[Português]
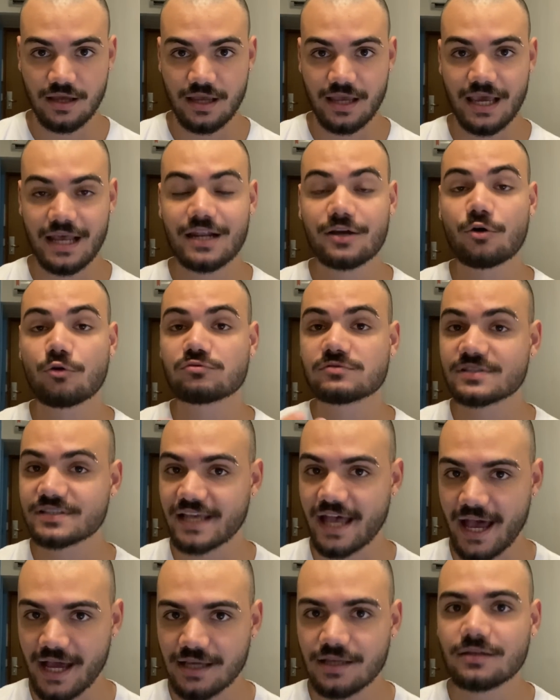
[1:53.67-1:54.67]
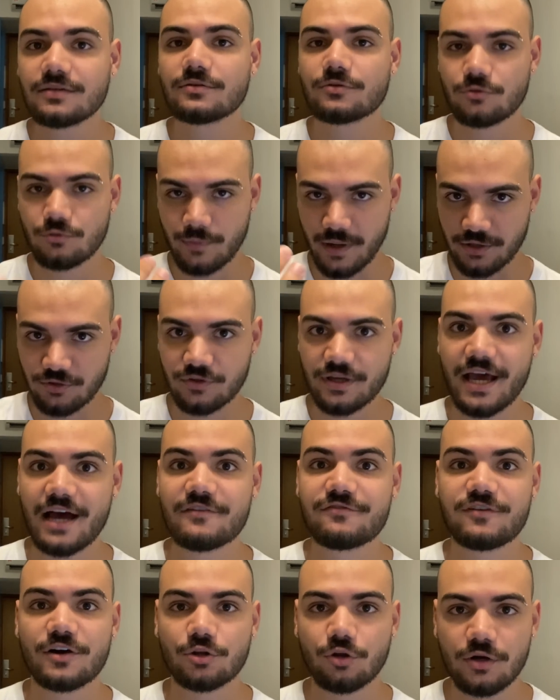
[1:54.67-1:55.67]
Ele consegue, o Beto Guerra
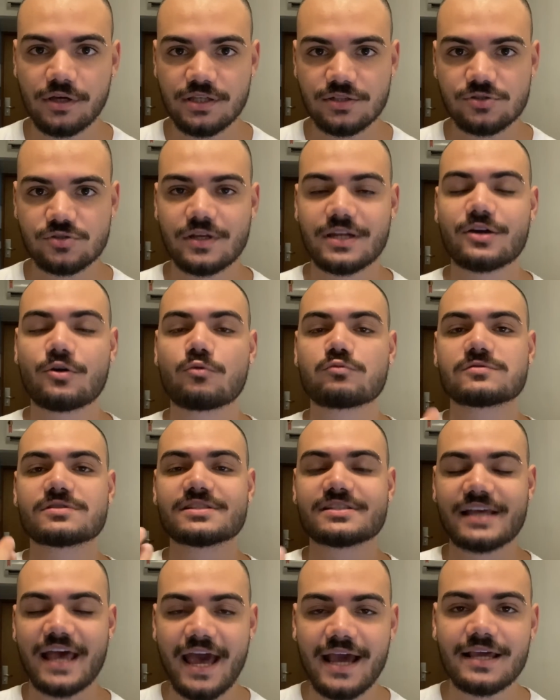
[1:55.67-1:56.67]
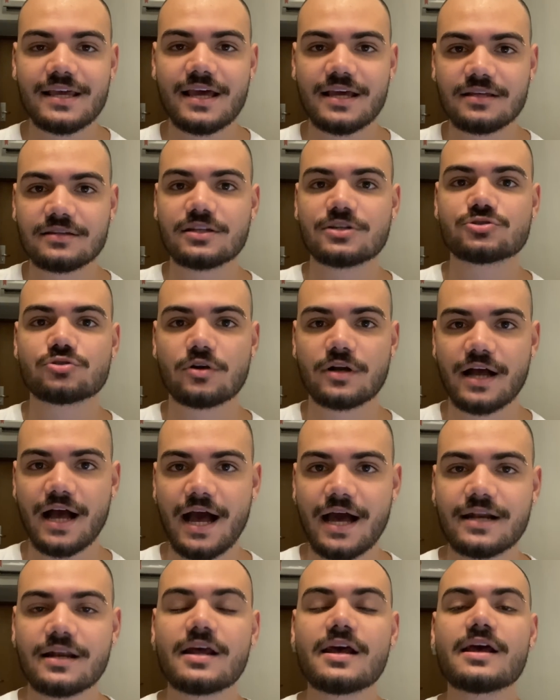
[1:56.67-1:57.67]
falou isso, ele consegue ainda
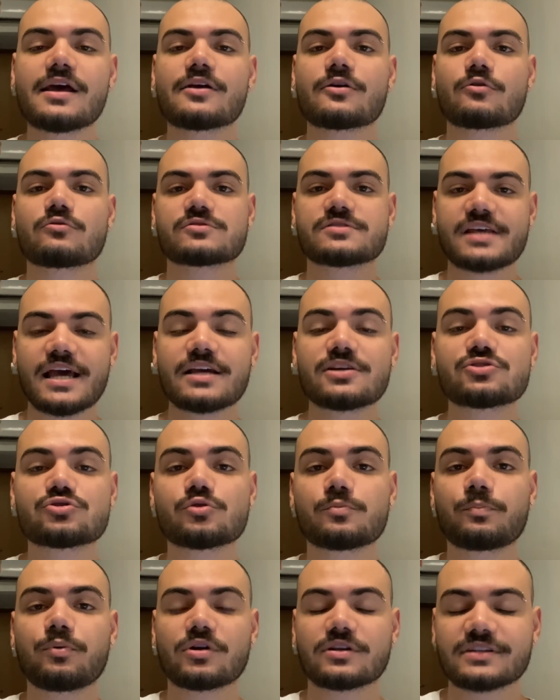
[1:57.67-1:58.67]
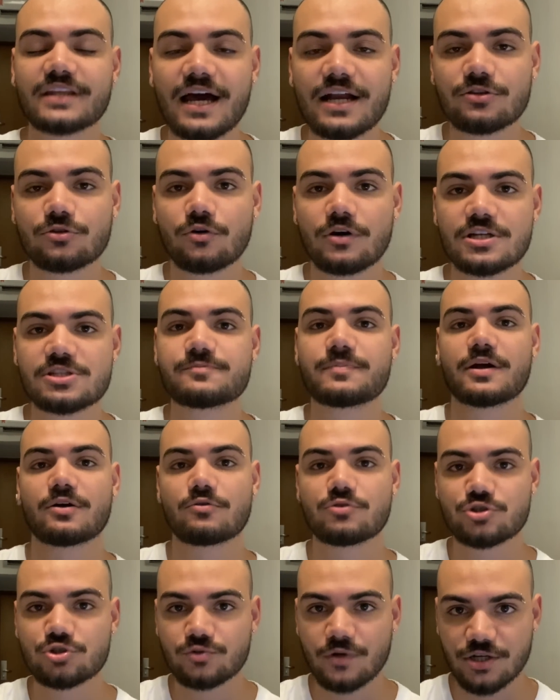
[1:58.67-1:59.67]
jogar, consegue suportar dores para
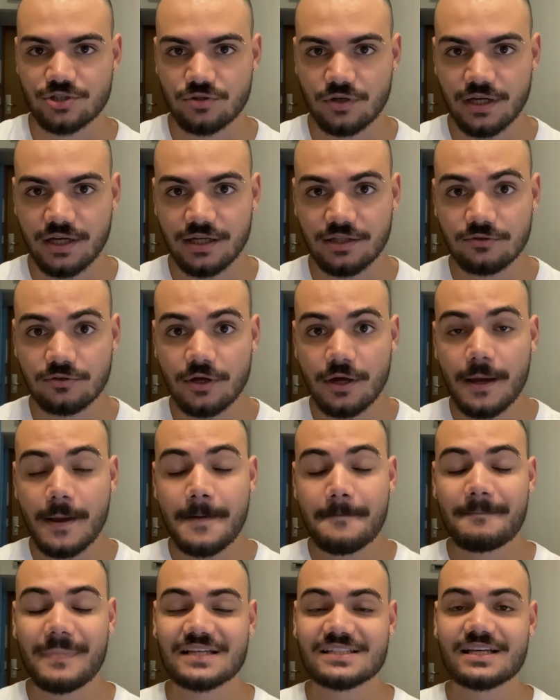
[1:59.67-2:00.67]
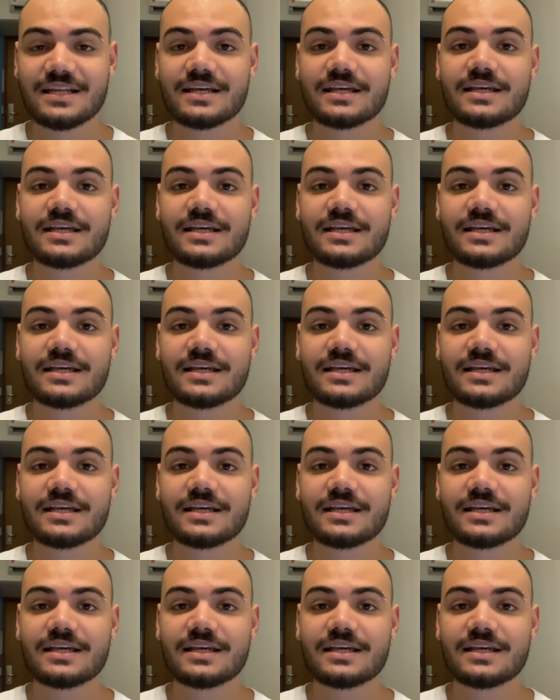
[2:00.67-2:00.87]
continuar jogando, mas ele